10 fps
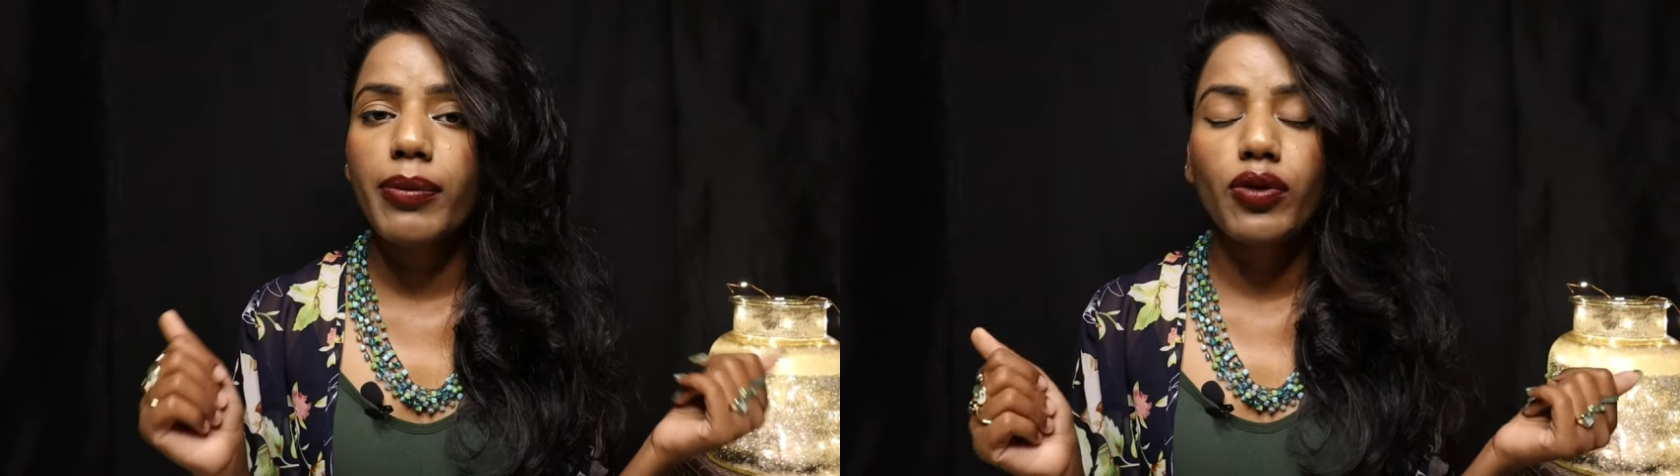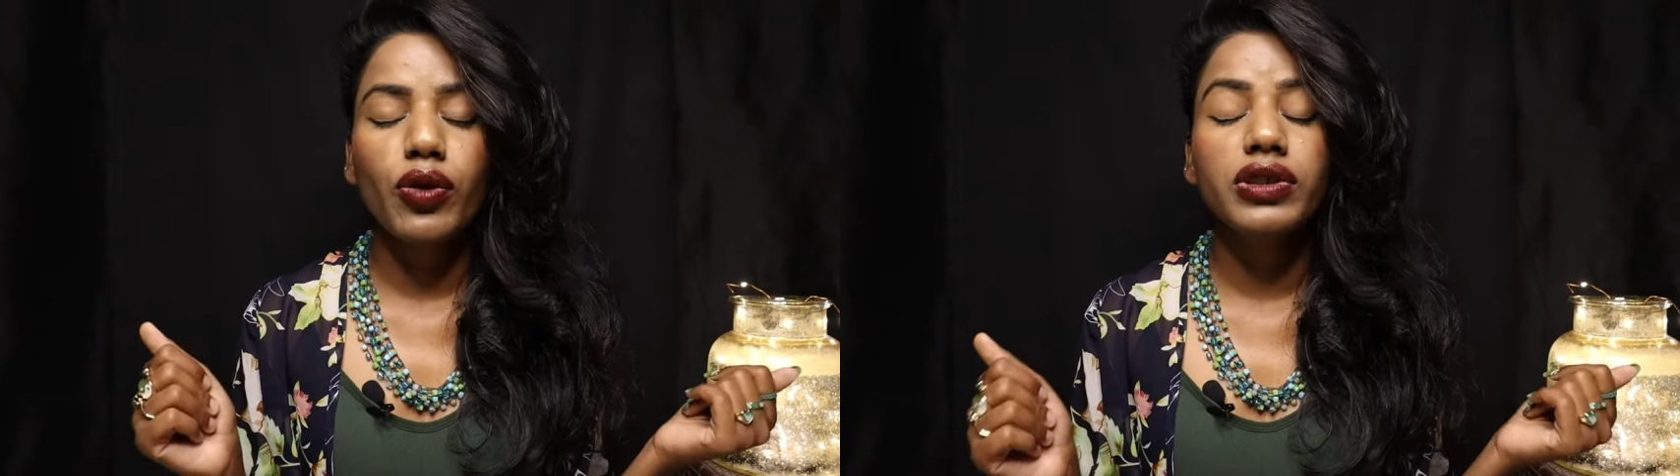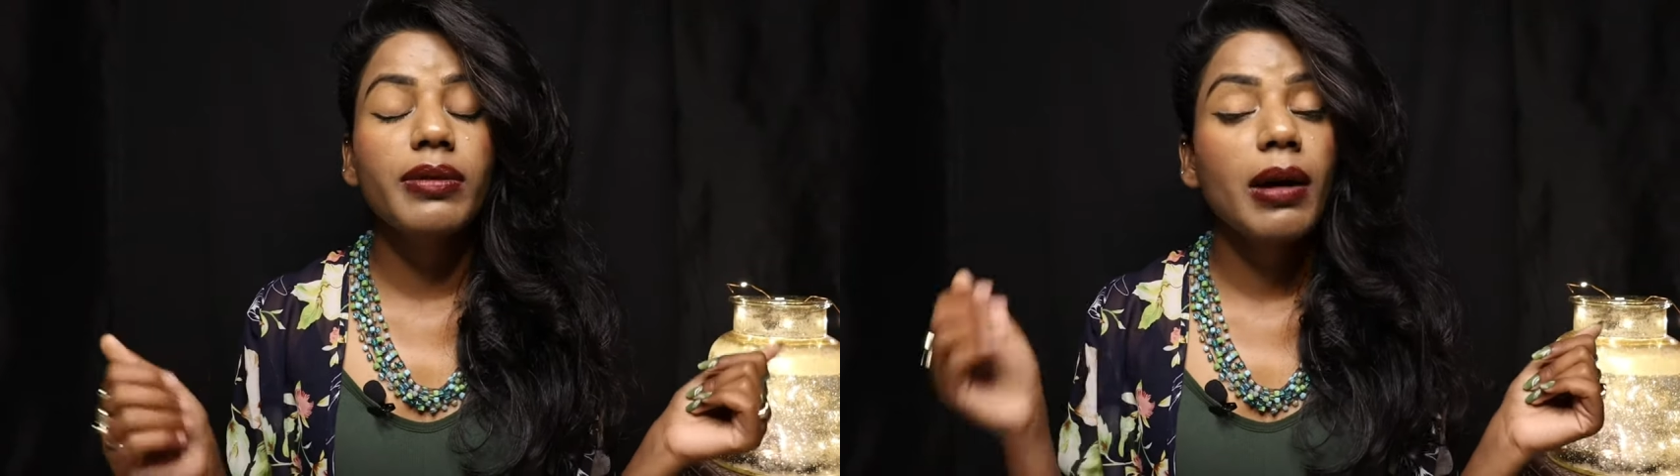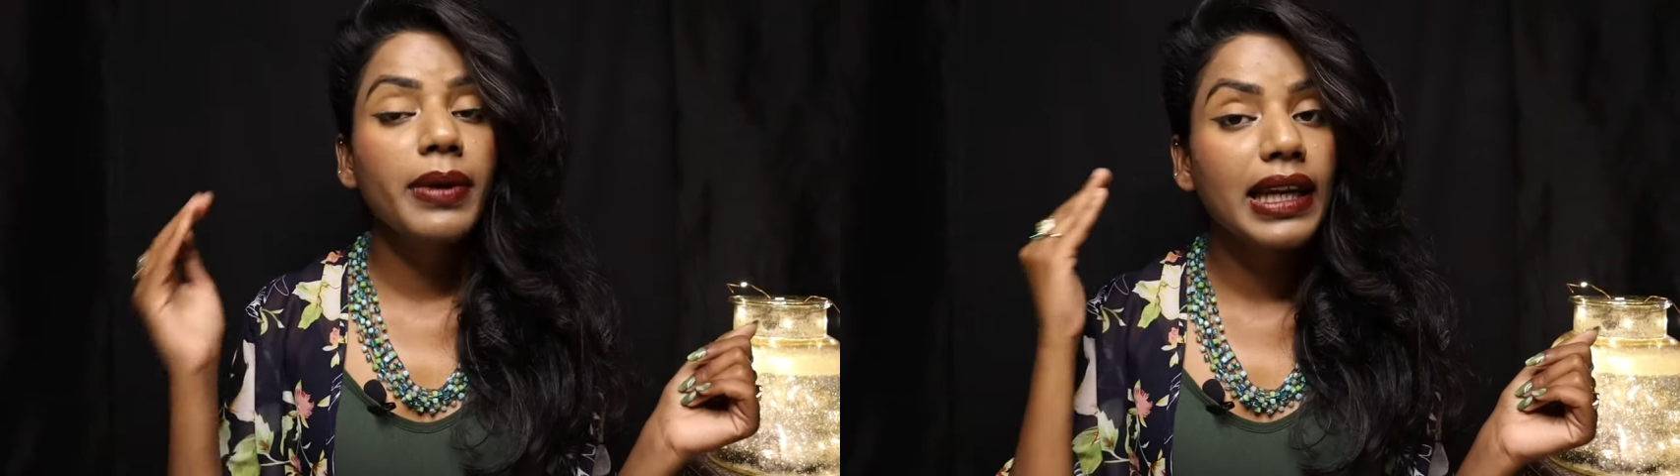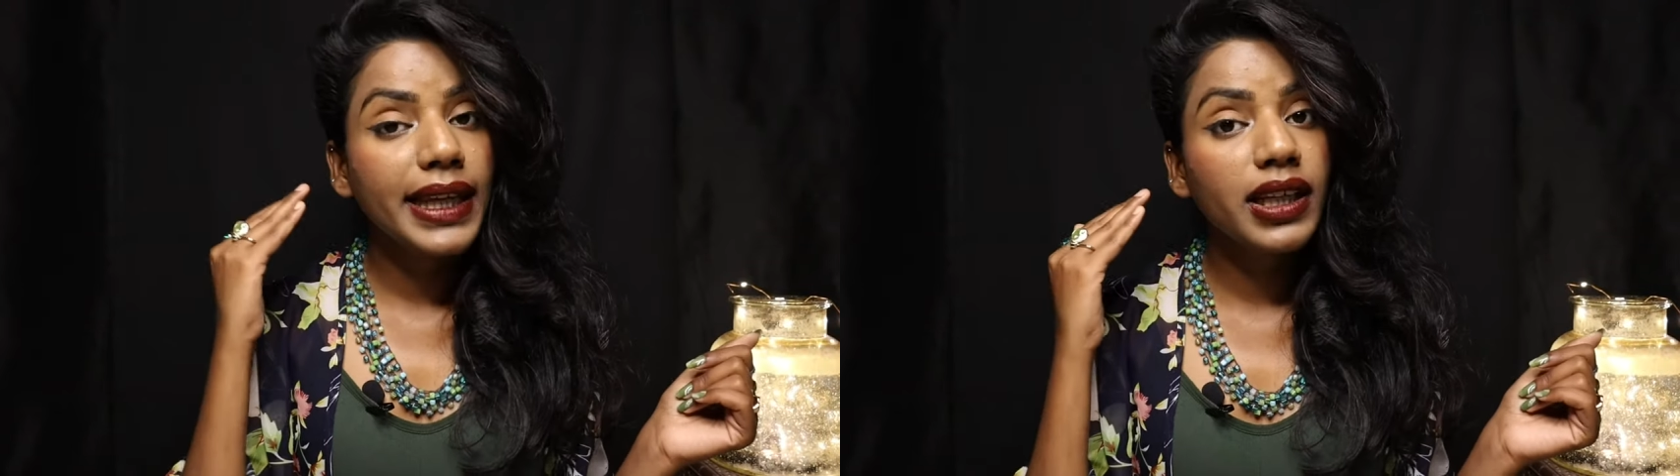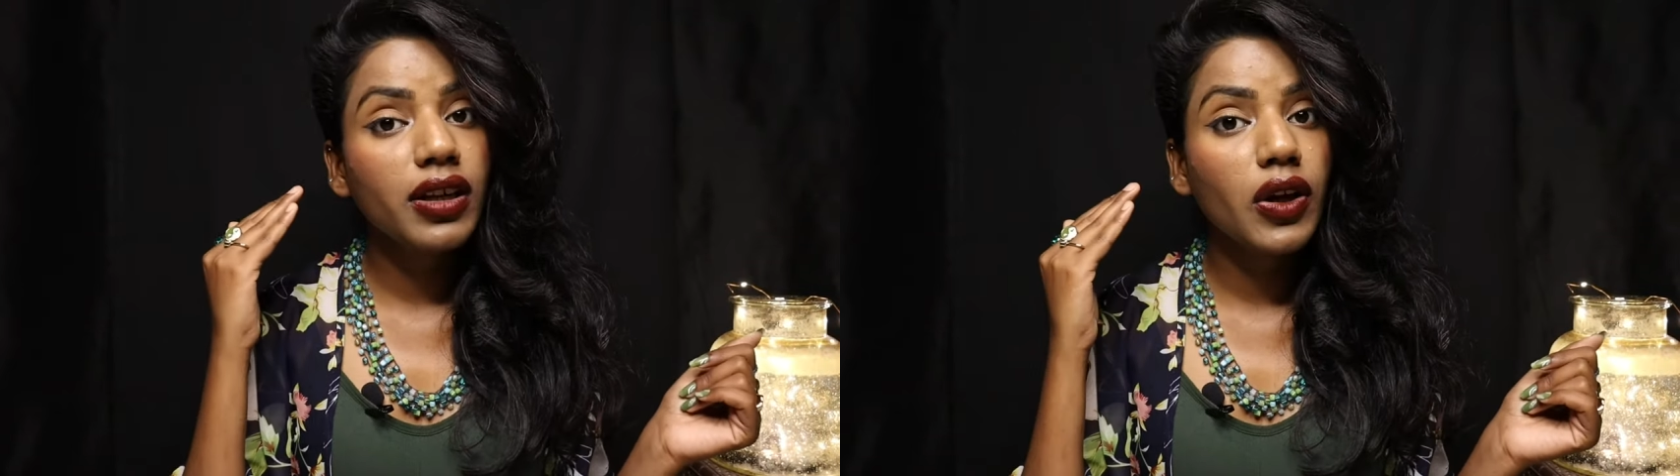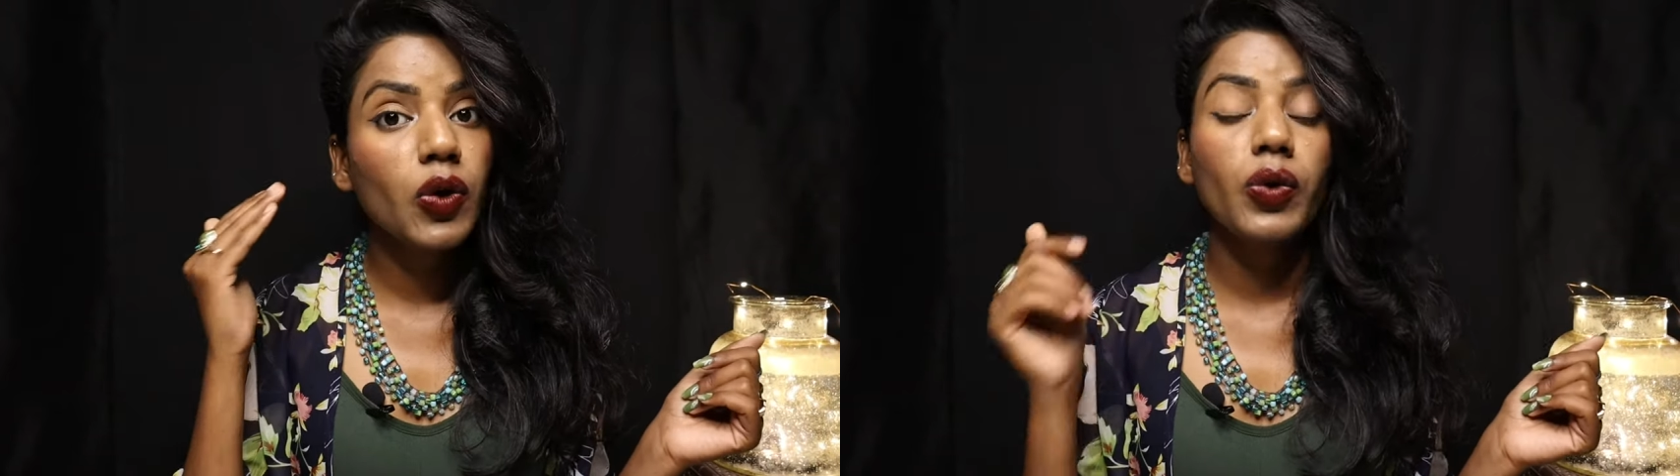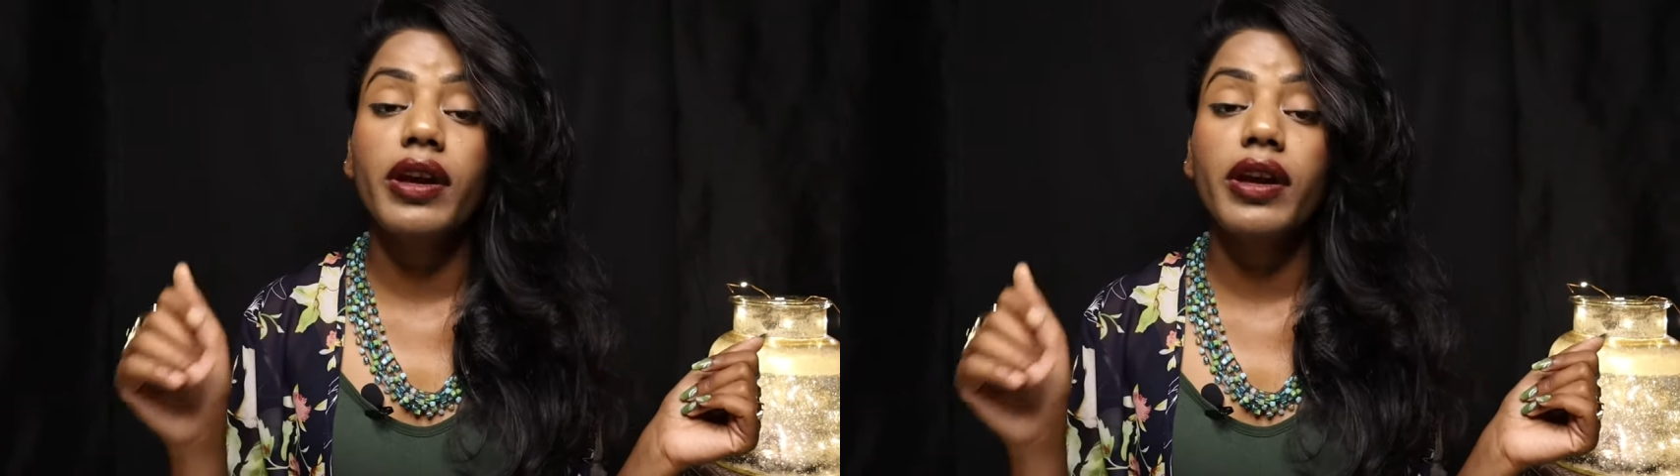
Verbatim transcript: आपको जब आप क्लीन कर रहे